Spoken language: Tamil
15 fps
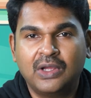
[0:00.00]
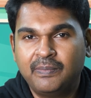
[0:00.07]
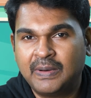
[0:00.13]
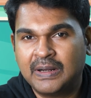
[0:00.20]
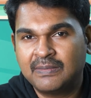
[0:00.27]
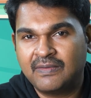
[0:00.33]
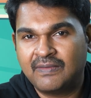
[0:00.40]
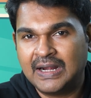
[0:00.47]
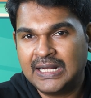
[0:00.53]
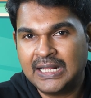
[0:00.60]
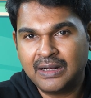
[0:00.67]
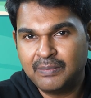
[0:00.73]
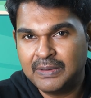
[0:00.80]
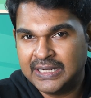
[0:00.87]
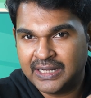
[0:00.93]
ஸோ இப்போ நம்ம
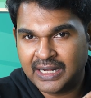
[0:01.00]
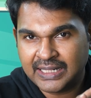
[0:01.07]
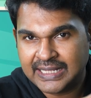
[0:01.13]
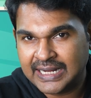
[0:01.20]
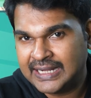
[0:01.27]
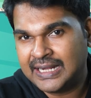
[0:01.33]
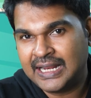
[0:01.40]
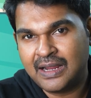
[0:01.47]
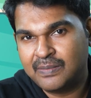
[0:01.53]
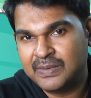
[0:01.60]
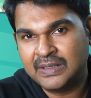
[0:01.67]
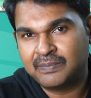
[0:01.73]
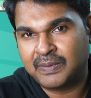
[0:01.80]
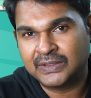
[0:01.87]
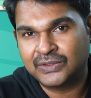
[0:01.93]
வல்னரபிலிட்டினா என்ன
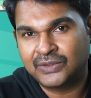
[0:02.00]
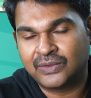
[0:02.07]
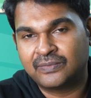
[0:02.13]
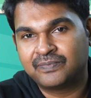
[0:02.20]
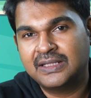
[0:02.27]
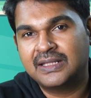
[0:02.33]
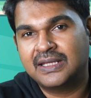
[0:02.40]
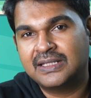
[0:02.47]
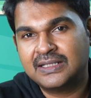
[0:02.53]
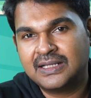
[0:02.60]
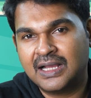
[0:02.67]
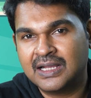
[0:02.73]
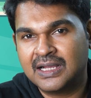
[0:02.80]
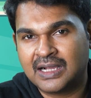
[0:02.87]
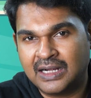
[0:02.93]
அப்படின்னு பார்த்துட்டோம் இது
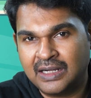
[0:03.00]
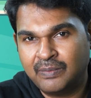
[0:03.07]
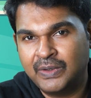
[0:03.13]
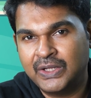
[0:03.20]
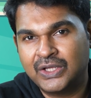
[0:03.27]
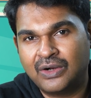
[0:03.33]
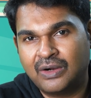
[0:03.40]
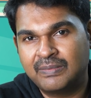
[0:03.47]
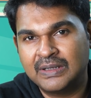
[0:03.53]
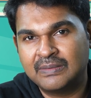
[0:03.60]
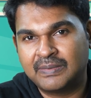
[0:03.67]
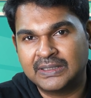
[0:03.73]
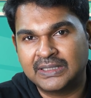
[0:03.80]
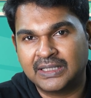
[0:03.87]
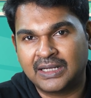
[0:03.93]
எதுக்காக கண்டுபிடிக்கிறோம் அப்படின்னு
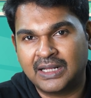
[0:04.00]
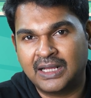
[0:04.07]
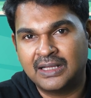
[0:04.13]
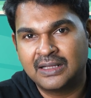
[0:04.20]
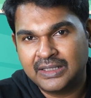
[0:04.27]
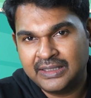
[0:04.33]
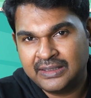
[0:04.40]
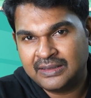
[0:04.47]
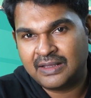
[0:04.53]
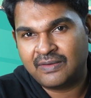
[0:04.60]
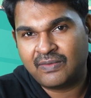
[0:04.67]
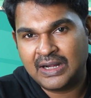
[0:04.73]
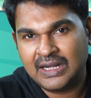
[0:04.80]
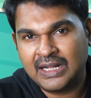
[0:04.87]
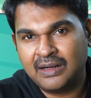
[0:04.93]
பார்த்தீங்கன்னா இந்த
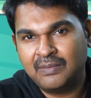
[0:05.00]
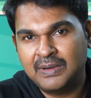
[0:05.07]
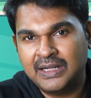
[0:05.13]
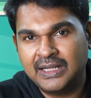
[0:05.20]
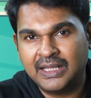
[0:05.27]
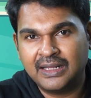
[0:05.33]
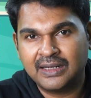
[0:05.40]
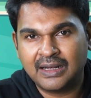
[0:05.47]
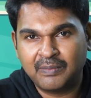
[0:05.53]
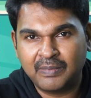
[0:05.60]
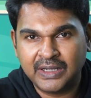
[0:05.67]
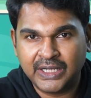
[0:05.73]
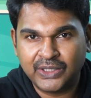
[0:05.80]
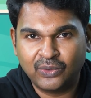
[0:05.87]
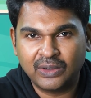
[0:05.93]
வல்னரபிலிட்டி நம்ம
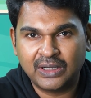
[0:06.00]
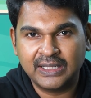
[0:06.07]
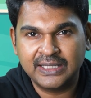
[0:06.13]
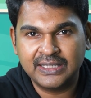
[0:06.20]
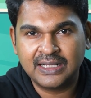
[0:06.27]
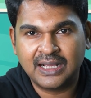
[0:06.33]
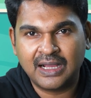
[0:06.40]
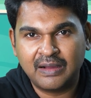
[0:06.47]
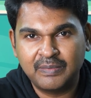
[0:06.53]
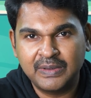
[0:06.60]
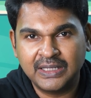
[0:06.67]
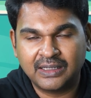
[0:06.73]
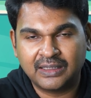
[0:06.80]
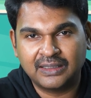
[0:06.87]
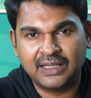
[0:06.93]
நெட்ஒர்க்கில் இருக்கா
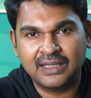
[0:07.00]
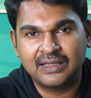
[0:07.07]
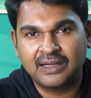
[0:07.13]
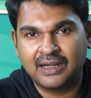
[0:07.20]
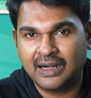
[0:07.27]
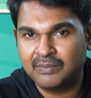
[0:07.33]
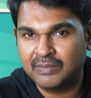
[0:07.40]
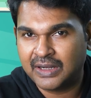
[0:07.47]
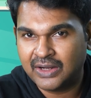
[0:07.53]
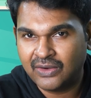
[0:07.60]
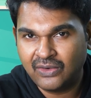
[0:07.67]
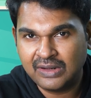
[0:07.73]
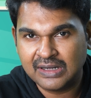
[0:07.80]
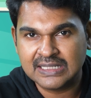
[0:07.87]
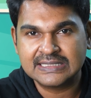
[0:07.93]
அப்படிங்கிறத நம்ம
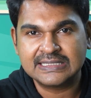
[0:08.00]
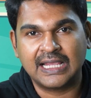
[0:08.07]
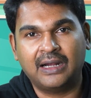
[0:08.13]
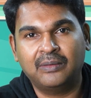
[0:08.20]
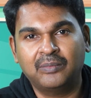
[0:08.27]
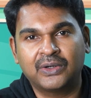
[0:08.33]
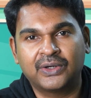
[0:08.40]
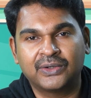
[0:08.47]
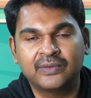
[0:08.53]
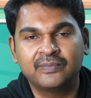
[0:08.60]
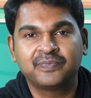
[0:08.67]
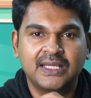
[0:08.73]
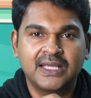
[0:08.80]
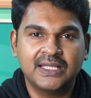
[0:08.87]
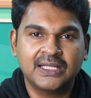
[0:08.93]
ரெகுலராக ஸ்கேன் பண்ணணும்
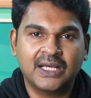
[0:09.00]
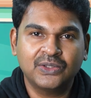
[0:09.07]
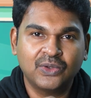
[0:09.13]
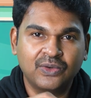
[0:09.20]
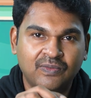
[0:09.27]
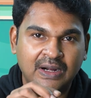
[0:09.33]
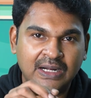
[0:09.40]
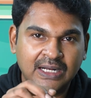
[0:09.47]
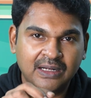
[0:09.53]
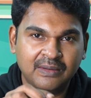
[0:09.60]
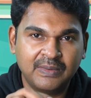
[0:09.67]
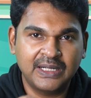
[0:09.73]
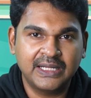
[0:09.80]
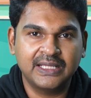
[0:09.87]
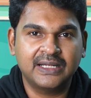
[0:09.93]
ஏதாவது ஒரு
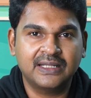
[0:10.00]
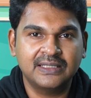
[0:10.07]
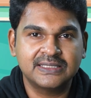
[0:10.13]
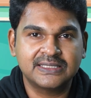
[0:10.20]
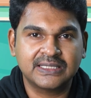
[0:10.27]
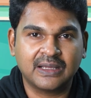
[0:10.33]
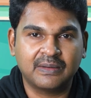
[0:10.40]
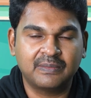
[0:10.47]
வல்னரபிலிட்டி இருந்துச்சு